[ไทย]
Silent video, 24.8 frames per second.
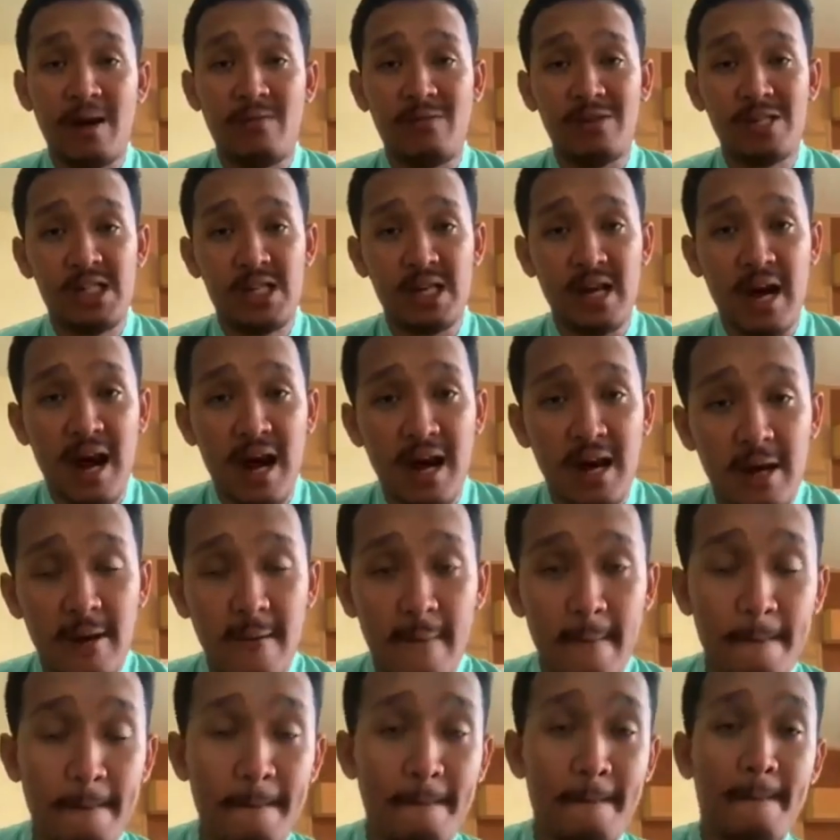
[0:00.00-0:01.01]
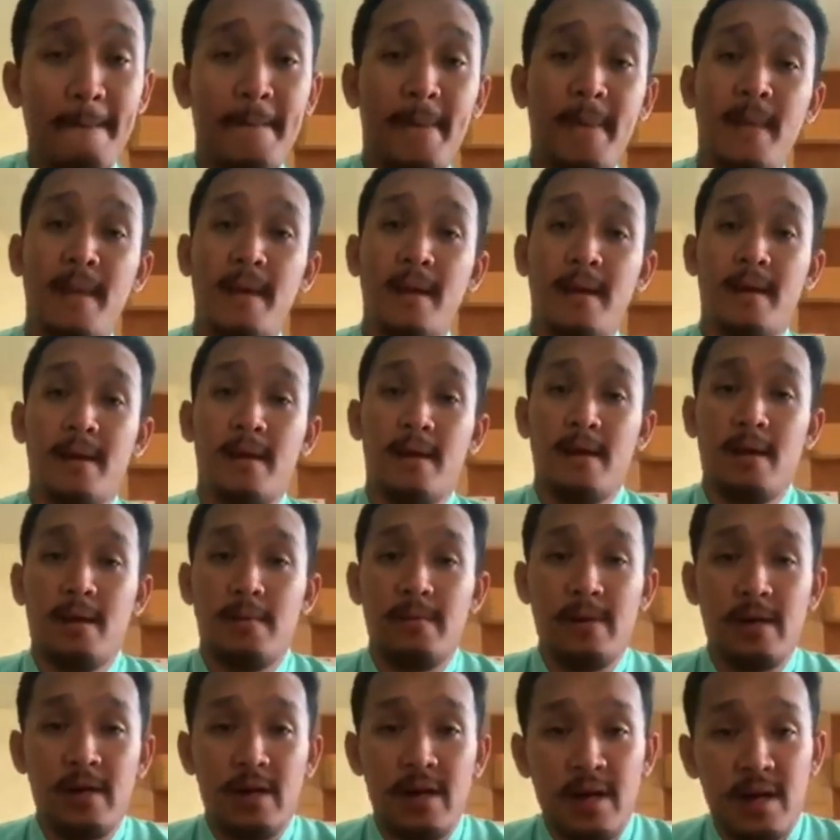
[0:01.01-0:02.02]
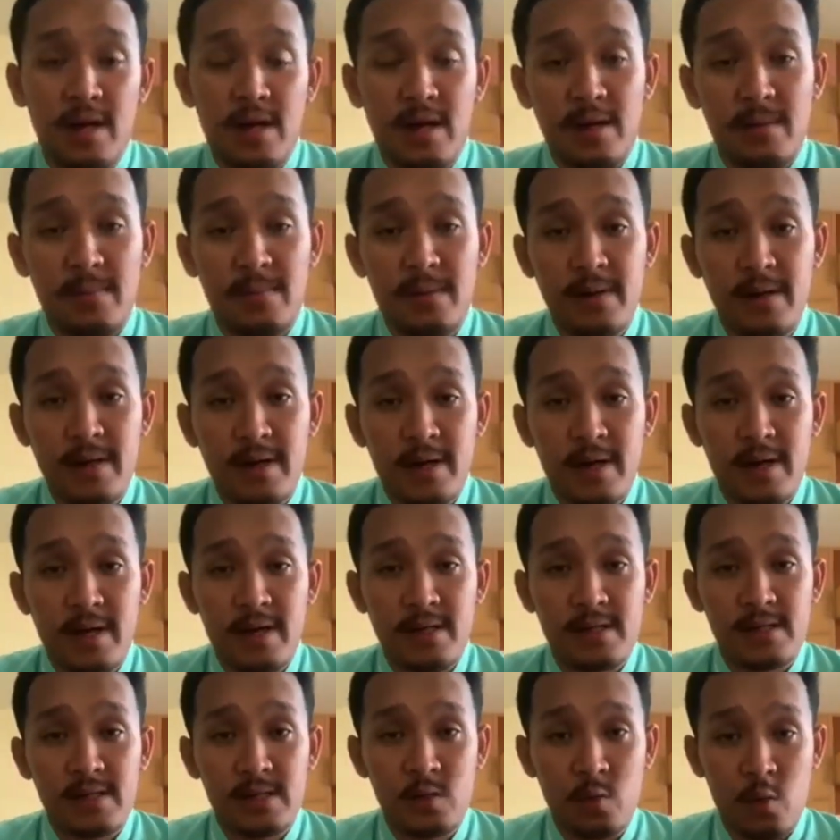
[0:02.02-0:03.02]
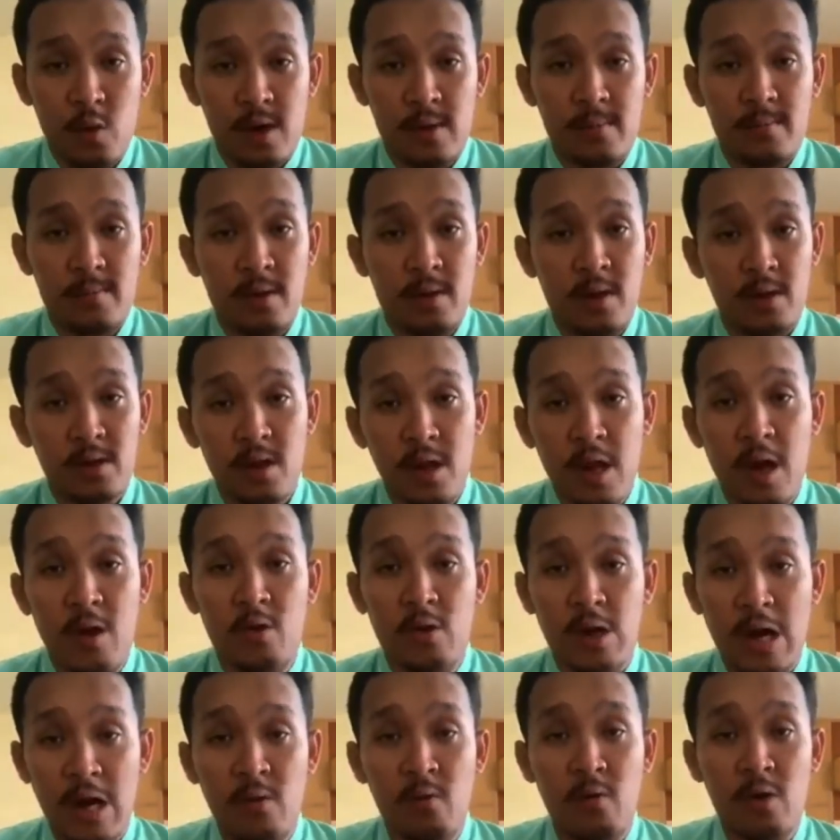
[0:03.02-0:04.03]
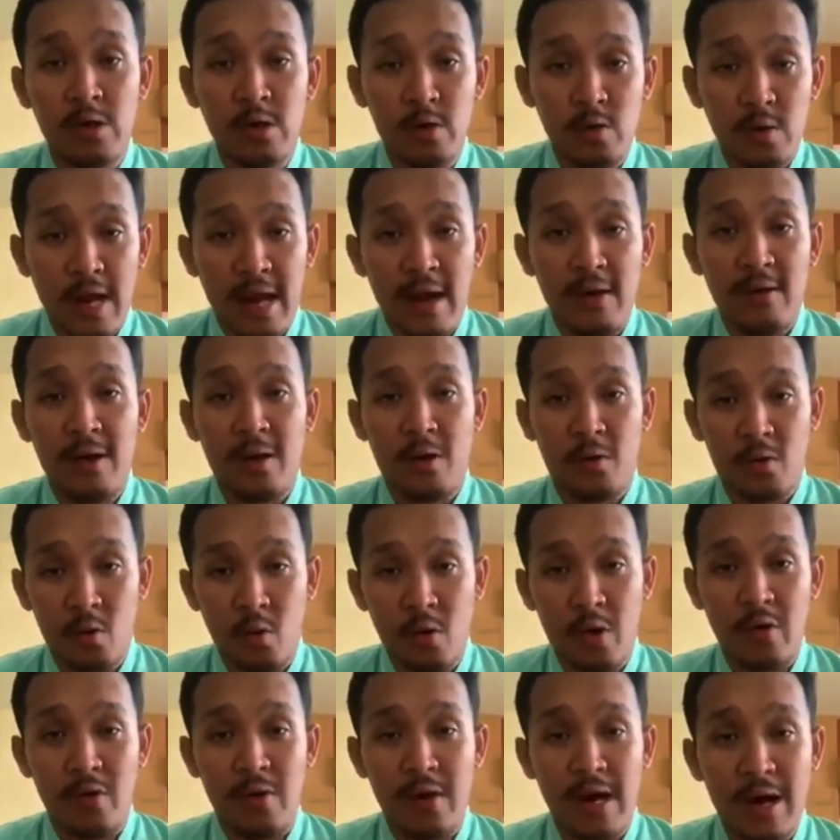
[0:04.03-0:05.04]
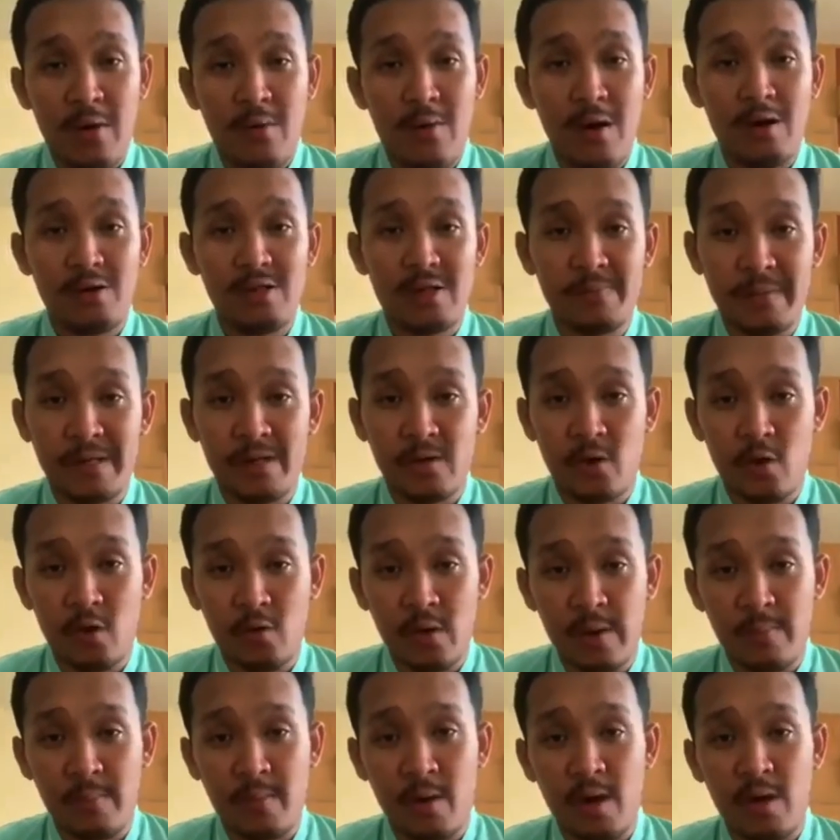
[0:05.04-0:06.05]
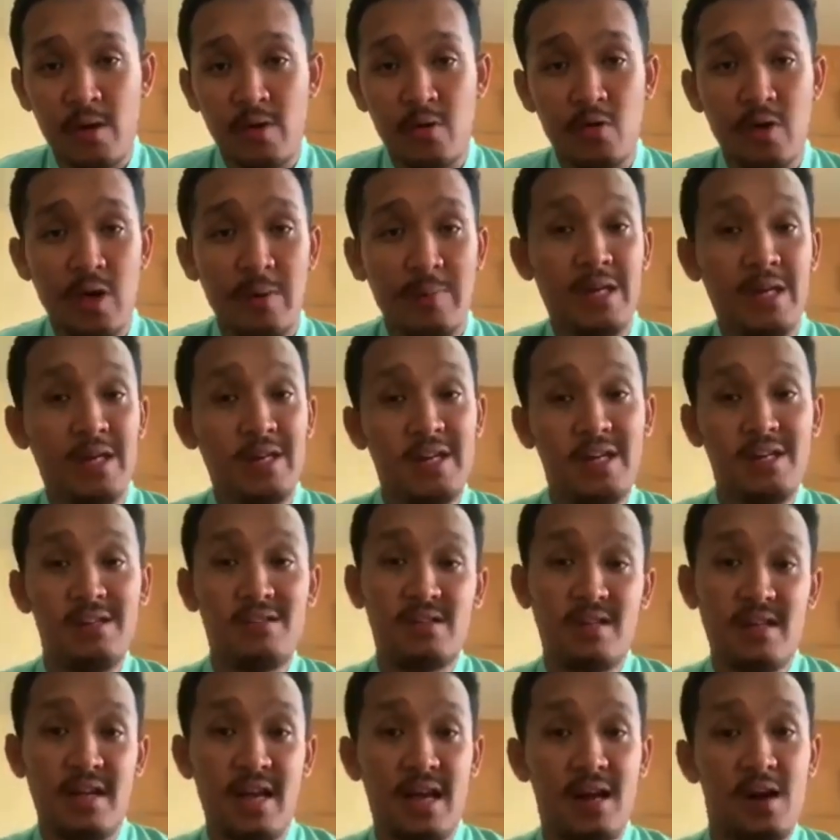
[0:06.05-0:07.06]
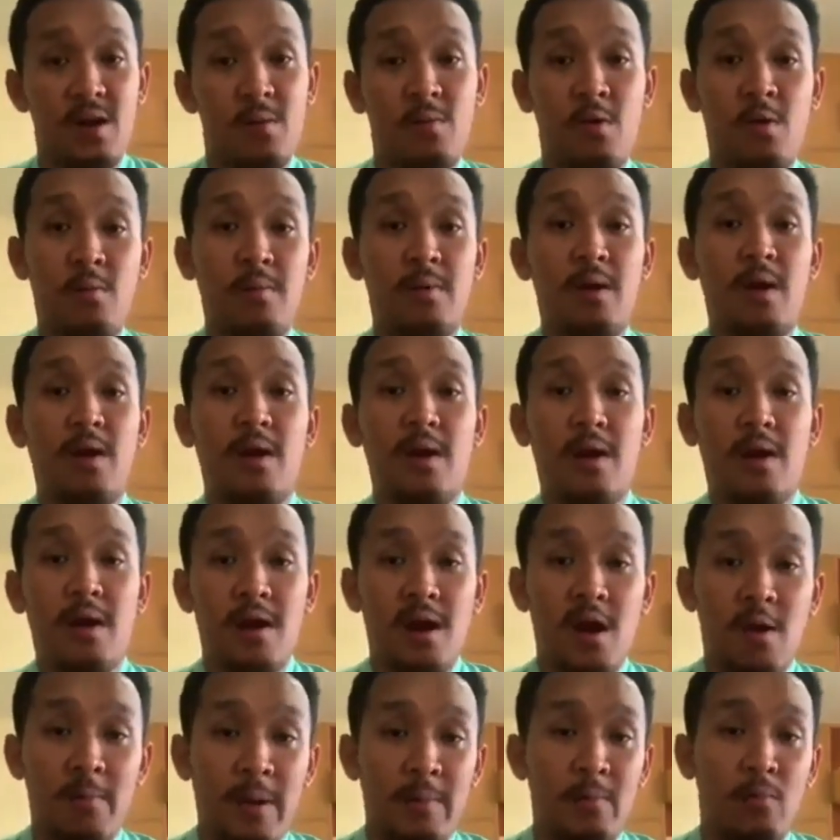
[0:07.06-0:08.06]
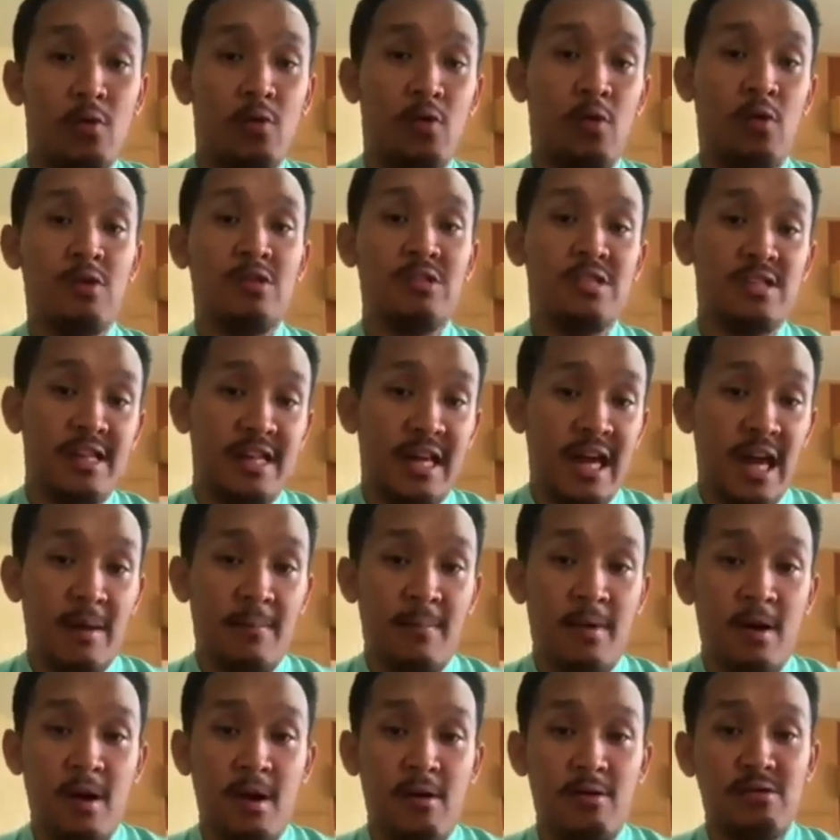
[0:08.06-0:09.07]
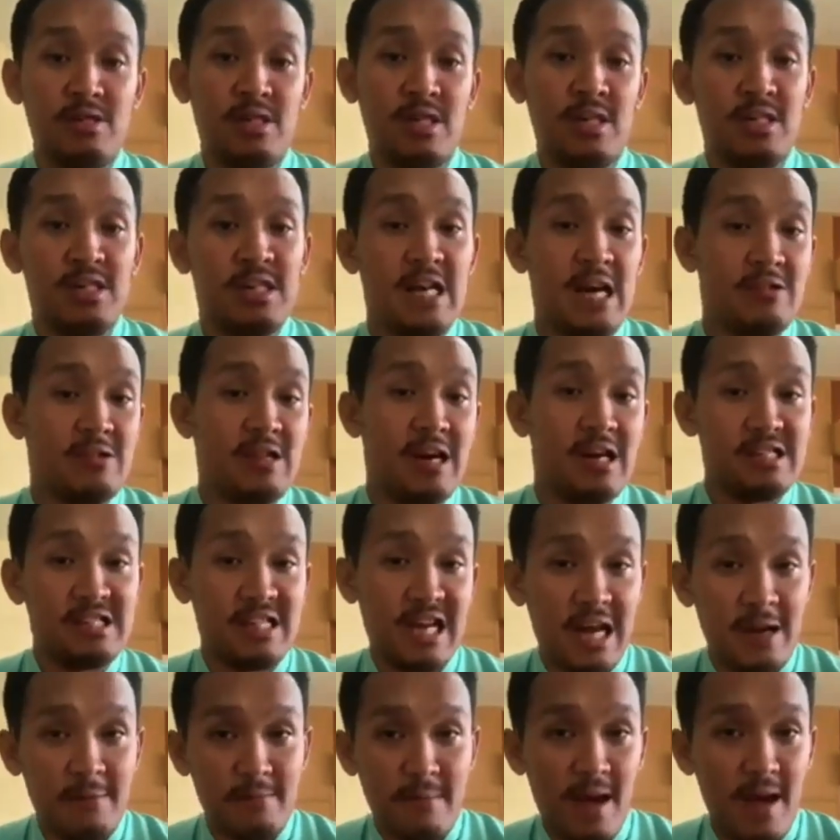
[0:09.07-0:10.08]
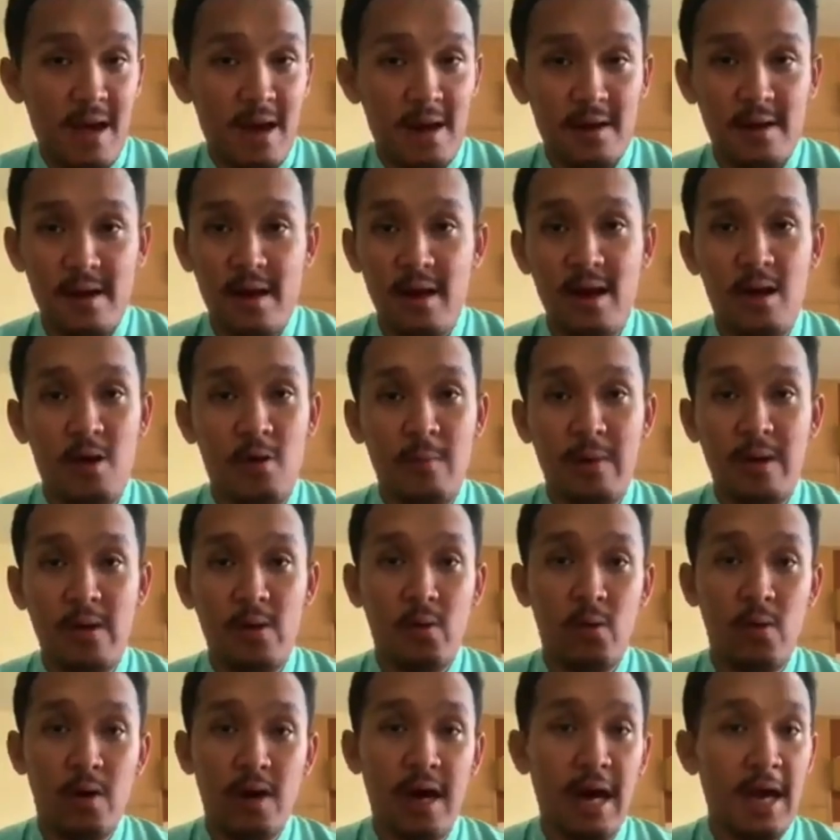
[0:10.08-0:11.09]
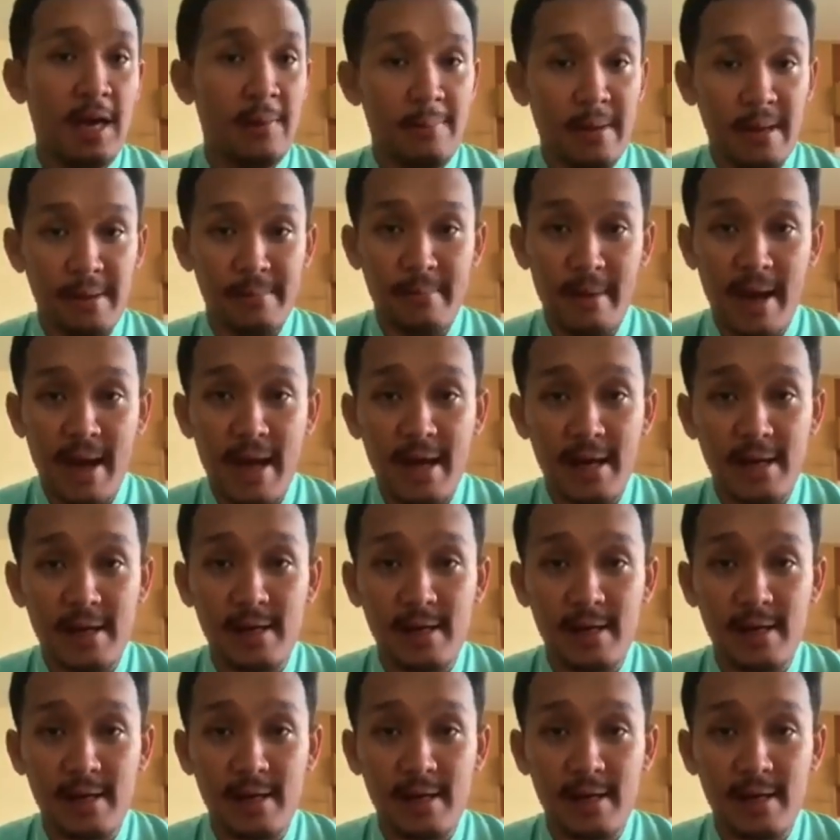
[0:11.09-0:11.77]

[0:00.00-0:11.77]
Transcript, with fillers: ชิระ เพื่อเพื่อตรวจเพราะเรากังวลอยู่แล้ว เรากลัวอยู่แล้ว ว่าเราจะเป็นโควิดเพราะเราอยู่ในพื้นที่เสี่ยงเราพบเราเป็นบุคคลเสี่ยงเพราะเราเจอชาวต่างชาติมาก แล้วเราไม่รู้ว่าใครเป็นบ้าง